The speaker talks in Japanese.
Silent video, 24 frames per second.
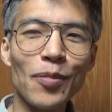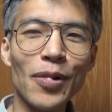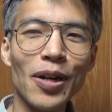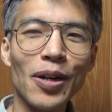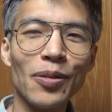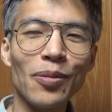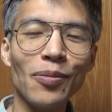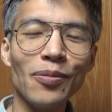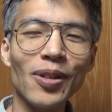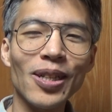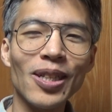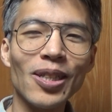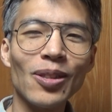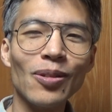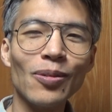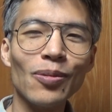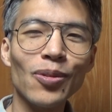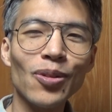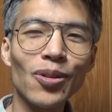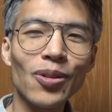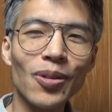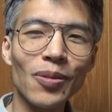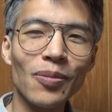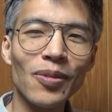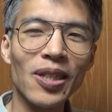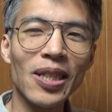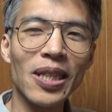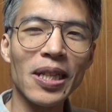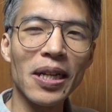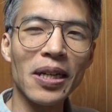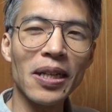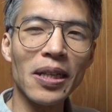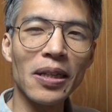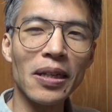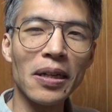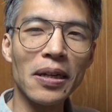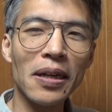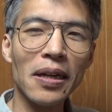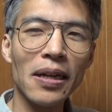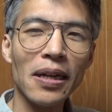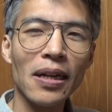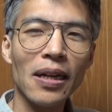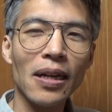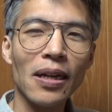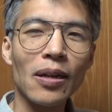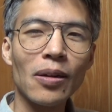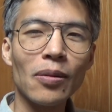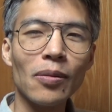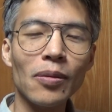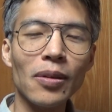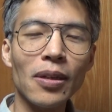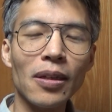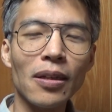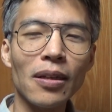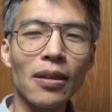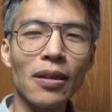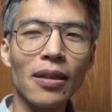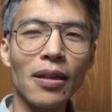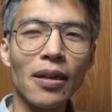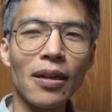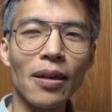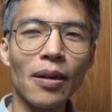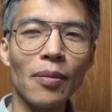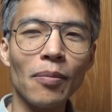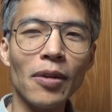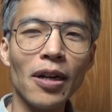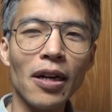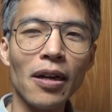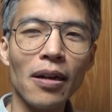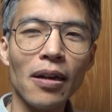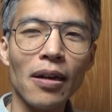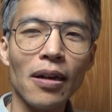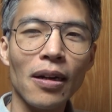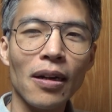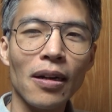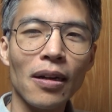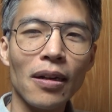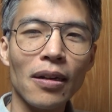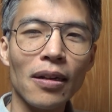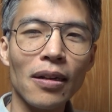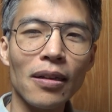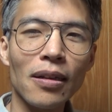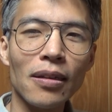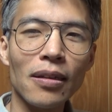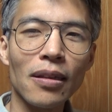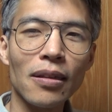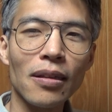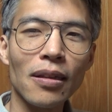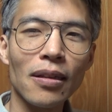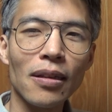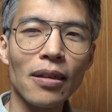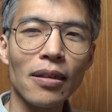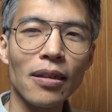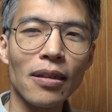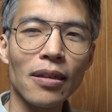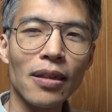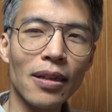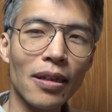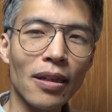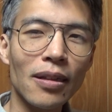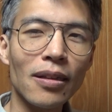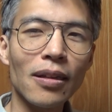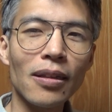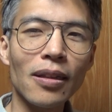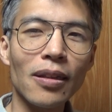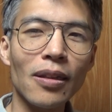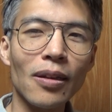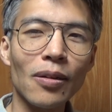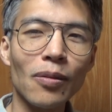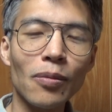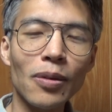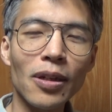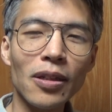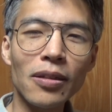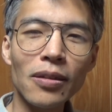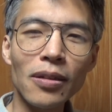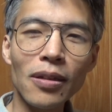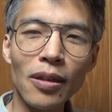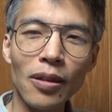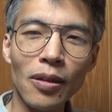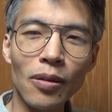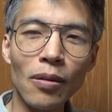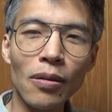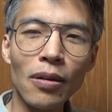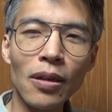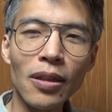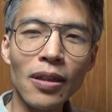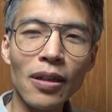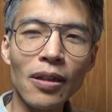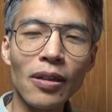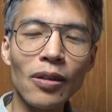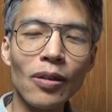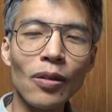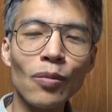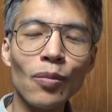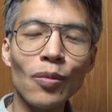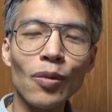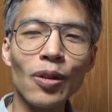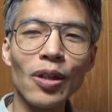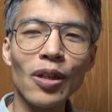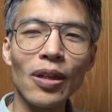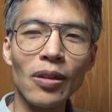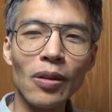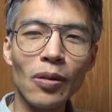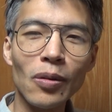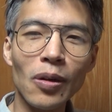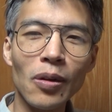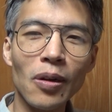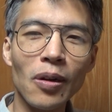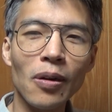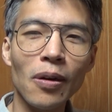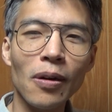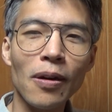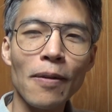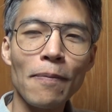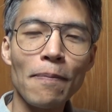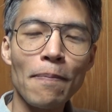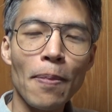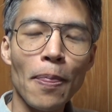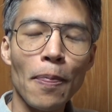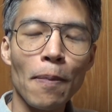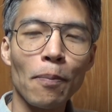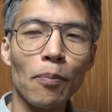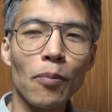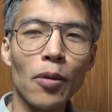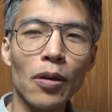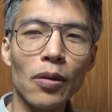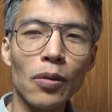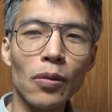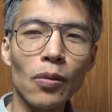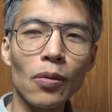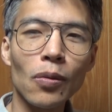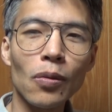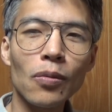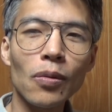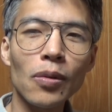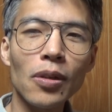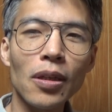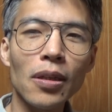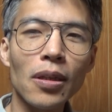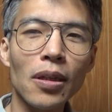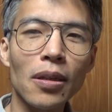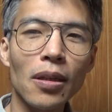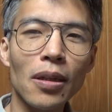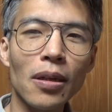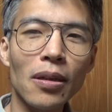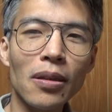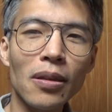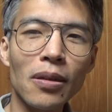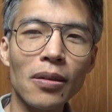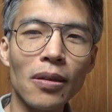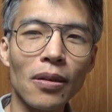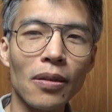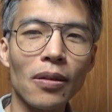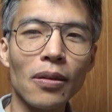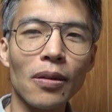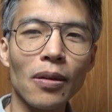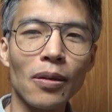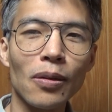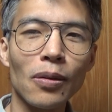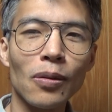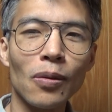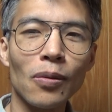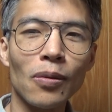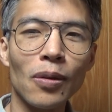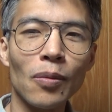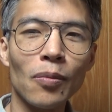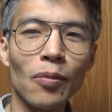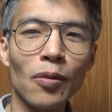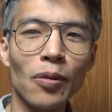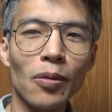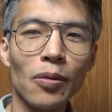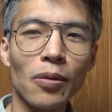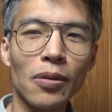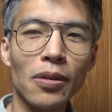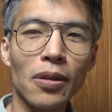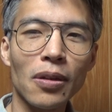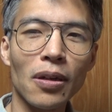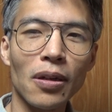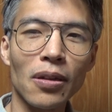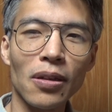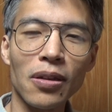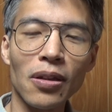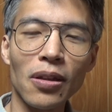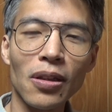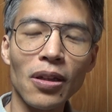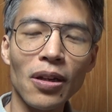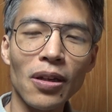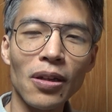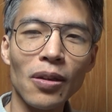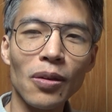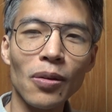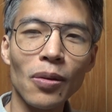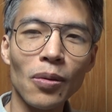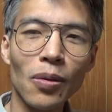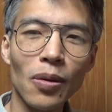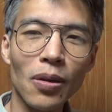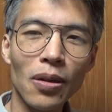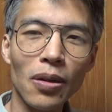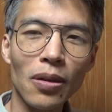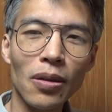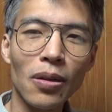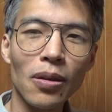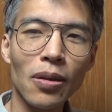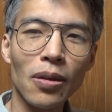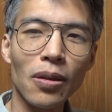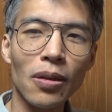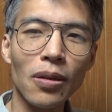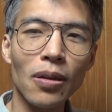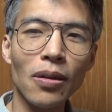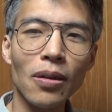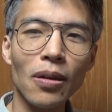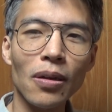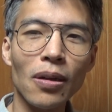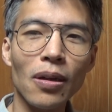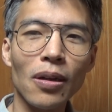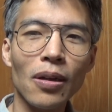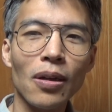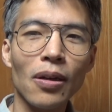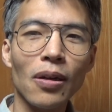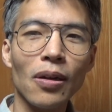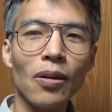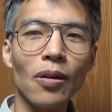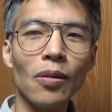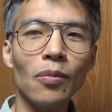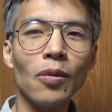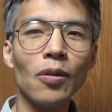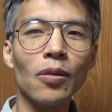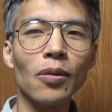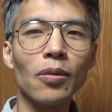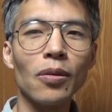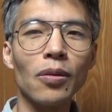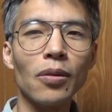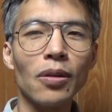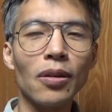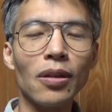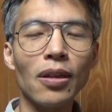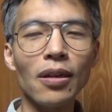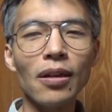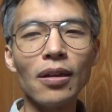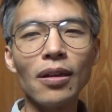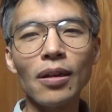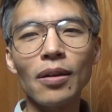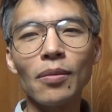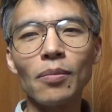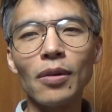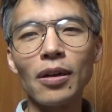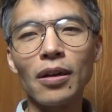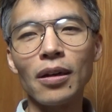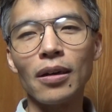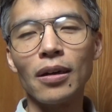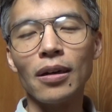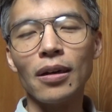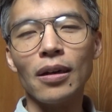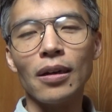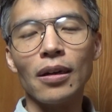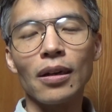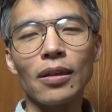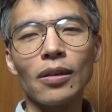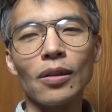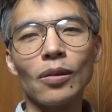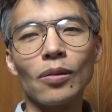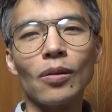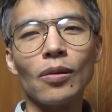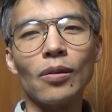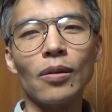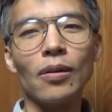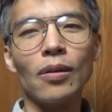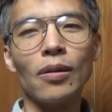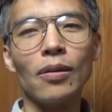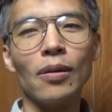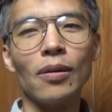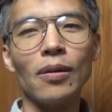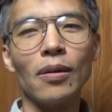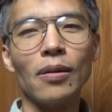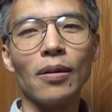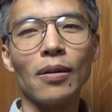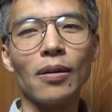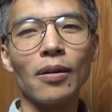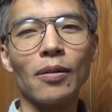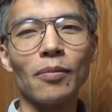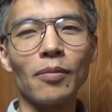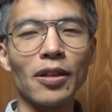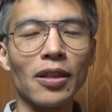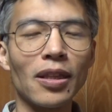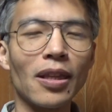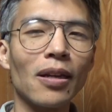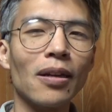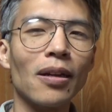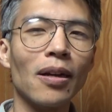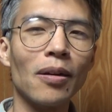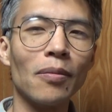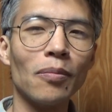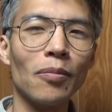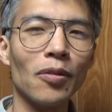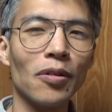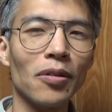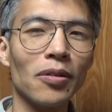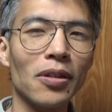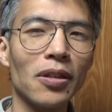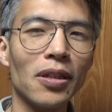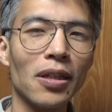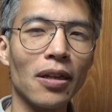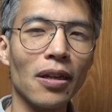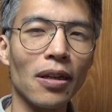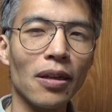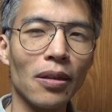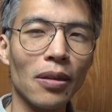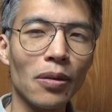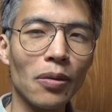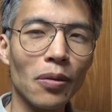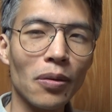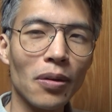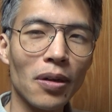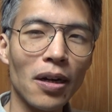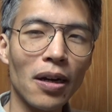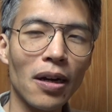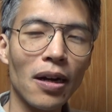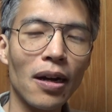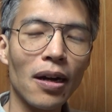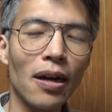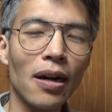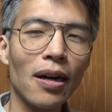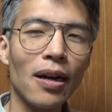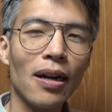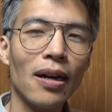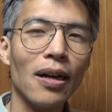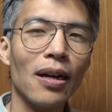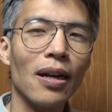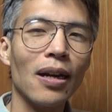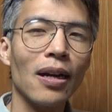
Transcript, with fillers: ま踏み潰すみたいな国だからまあ誰だって嬉しい人はいないと思うけど、まあ、その国になっちゃった以上はもう仕方ないよねって思って、まあそのまあ、天安門事件とか